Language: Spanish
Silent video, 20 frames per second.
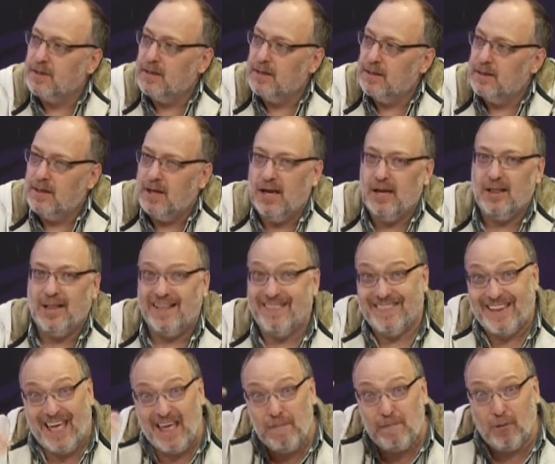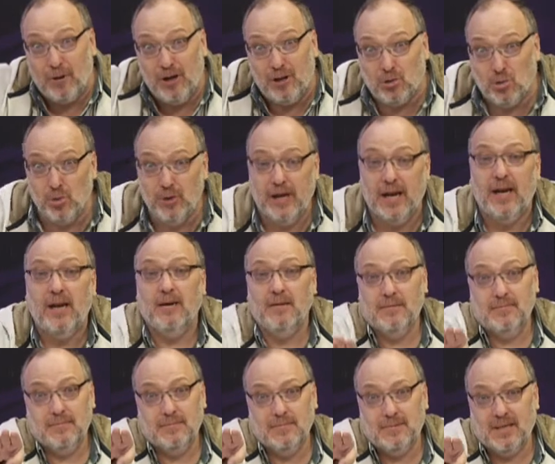la entrada es por el túnel
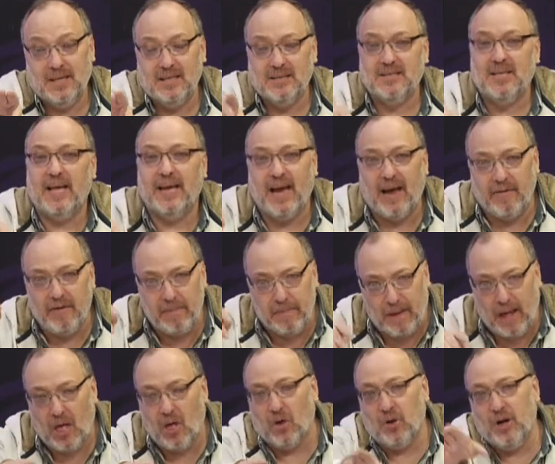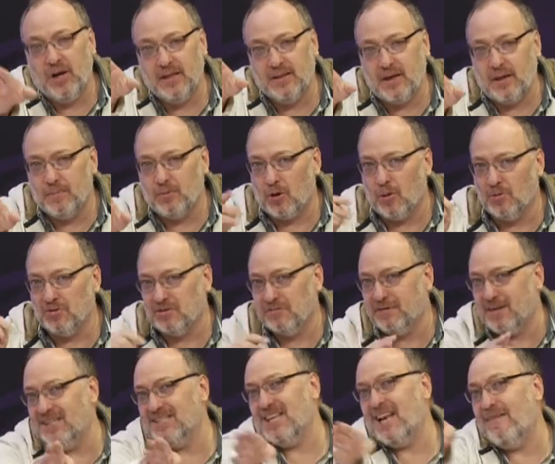que está en Javier Prado, ¿no? La entrada, como si
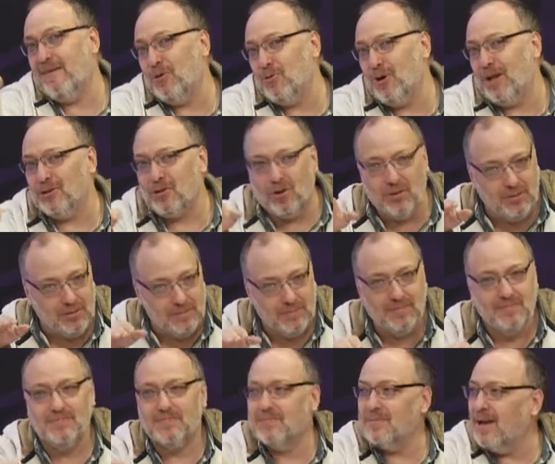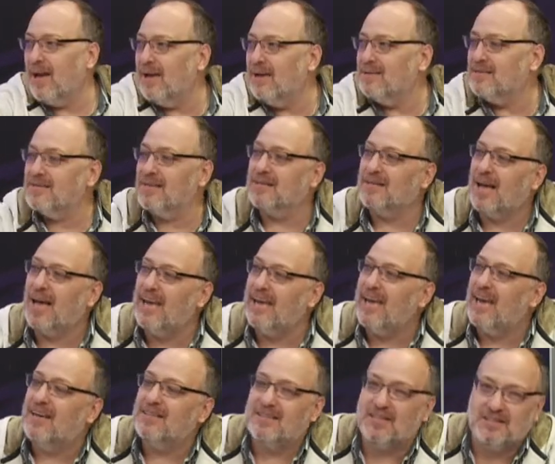fueras a la vacunatón, Ahí, está, ahí
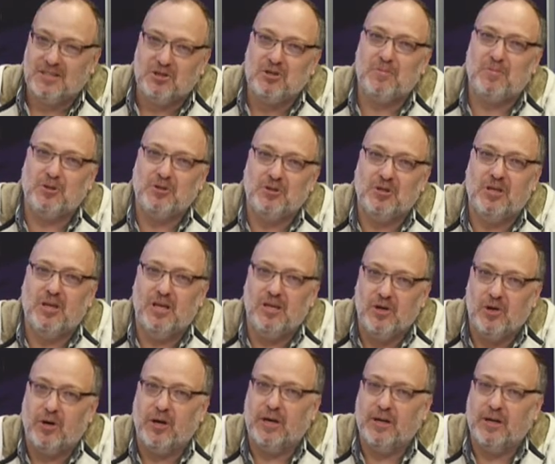llegas al centro de exposiciones del jockey. ¿no?